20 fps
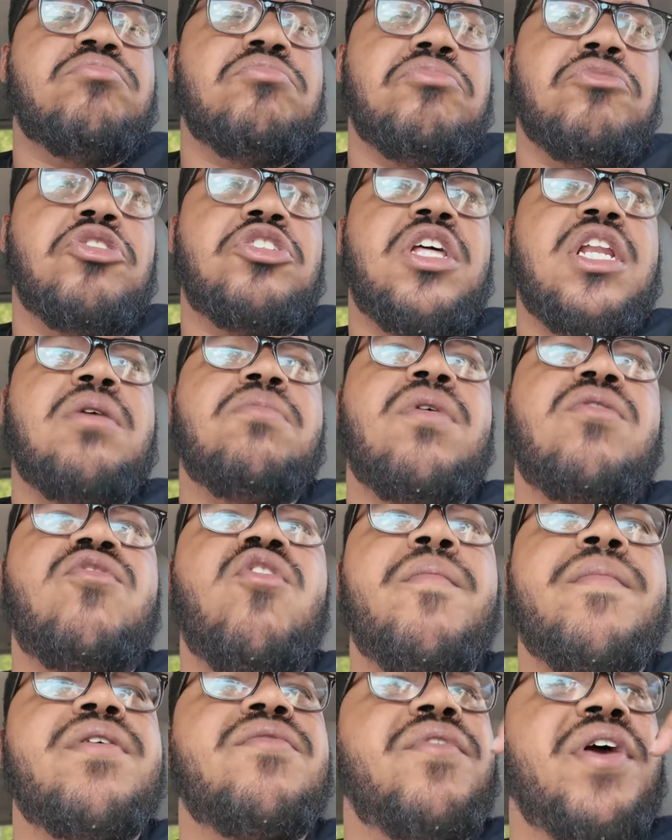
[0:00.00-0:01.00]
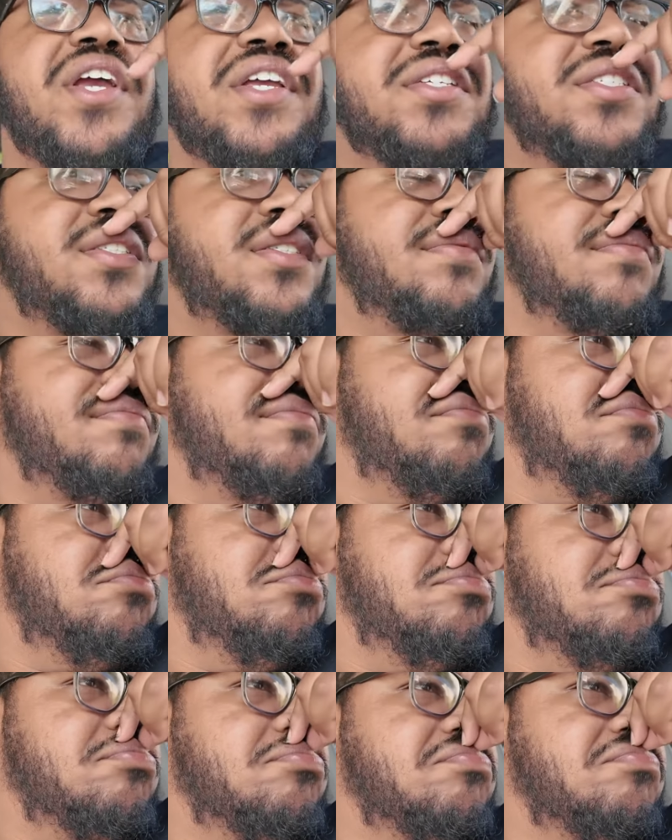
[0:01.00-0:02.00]
no tenemos Roman Reigns.
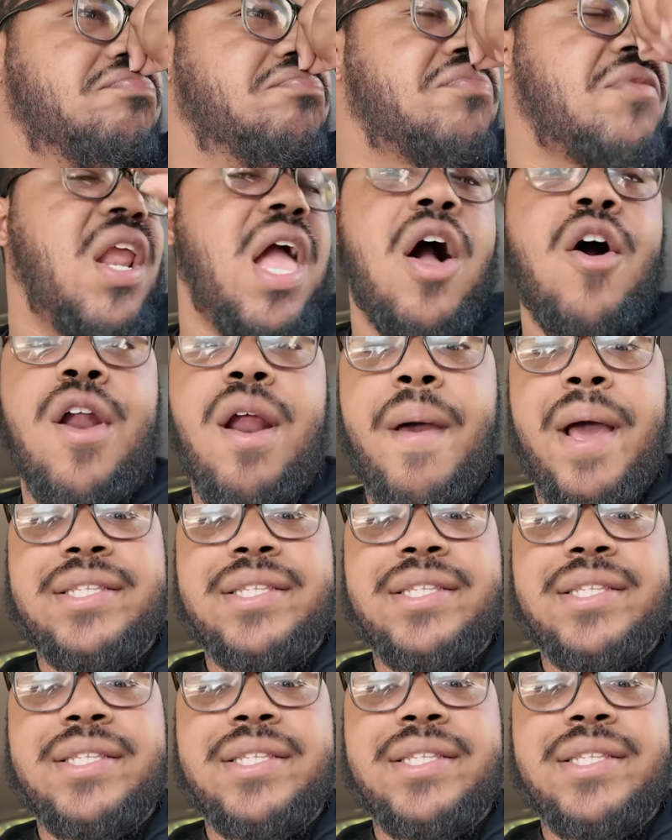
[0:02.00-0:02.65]
Ahora,